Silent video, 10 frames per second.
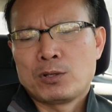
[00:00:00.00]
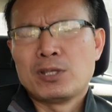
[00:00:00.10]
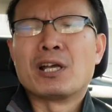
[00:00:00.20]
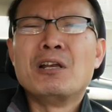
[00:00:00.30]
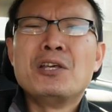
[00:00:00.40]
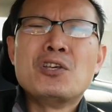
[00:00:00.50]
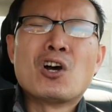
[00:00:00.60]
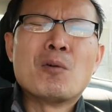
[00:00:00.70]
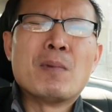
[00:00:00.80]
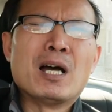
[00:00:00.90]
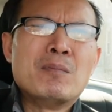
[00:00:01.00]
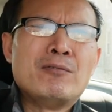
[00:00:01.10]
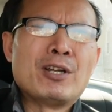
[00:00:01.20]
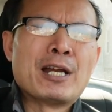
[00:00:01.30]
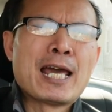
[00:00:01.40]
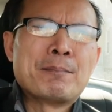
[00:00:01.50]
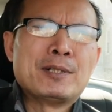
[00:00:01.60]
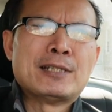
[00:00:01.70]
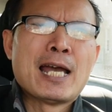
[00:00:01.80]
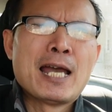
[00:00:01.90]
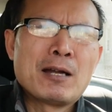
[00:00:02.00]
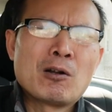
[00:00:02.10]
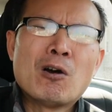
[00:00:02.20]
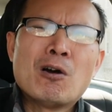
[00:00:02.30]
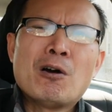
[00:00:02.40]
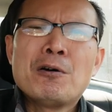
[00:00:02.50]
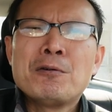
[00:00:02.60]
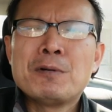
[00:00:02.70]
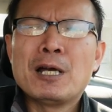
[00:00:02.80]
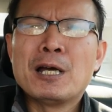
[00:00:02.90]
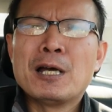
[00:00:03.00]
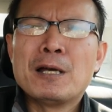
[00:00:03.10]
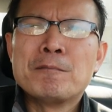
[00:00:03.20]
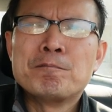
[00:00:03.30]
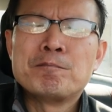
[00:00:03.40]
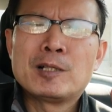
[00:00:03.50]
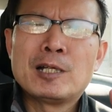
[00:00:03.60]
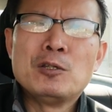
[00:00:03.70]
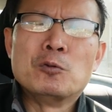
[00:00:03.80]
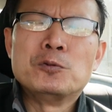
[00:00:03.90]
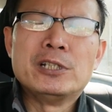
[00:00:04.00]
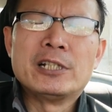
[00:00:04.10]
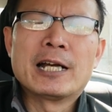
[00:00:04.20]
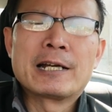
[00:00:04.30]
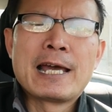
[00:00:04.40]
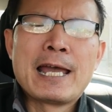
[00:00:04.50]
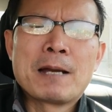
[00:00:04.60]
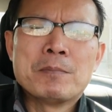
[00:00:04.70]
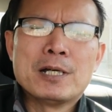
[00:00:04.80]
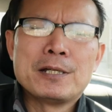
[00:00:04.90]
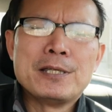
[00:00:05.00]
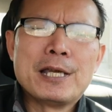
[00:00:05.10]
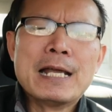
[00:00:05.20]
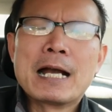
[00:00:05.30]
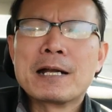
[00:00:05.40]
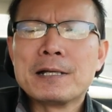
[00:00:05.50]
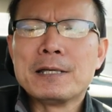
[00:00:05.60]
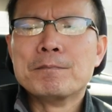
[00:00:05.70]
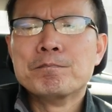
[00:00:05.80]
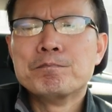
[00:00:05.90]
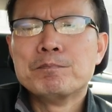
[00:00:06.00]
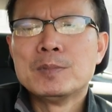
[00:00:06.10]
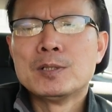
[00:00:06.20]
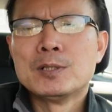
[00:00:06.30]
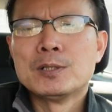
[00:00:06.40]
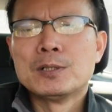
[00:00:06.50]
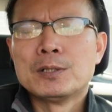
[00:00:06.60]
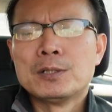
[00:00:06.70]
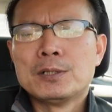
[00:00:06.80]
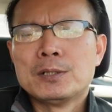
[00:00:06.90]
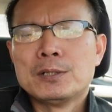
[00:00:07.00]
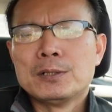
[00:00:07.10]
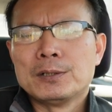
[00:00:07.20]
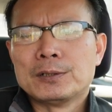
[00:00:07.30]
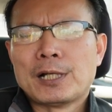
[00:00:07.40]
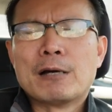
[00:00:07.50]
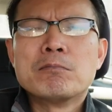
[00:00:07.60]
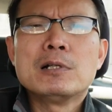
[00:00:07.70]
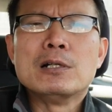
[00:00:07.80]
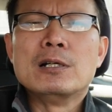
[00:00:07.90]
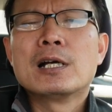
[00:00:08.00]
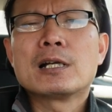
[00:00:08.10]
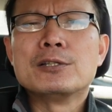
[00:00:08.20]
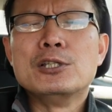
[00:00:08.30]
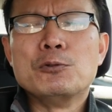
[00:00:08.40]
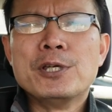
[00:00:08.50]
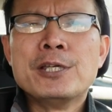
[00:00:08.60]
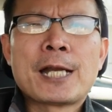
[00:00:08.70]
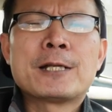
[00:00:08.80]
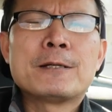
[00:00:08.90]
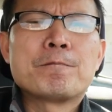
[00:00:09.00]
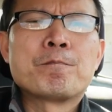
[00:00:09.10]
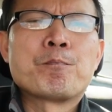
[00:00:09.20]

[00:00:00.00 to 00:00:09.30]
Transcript: về cái lý do mà ở bên Việt Nam người ta có à, cái vụ xì căng đan mà về đăng kiểm người ta đóng cửa rất là nhiều chi nhánh đó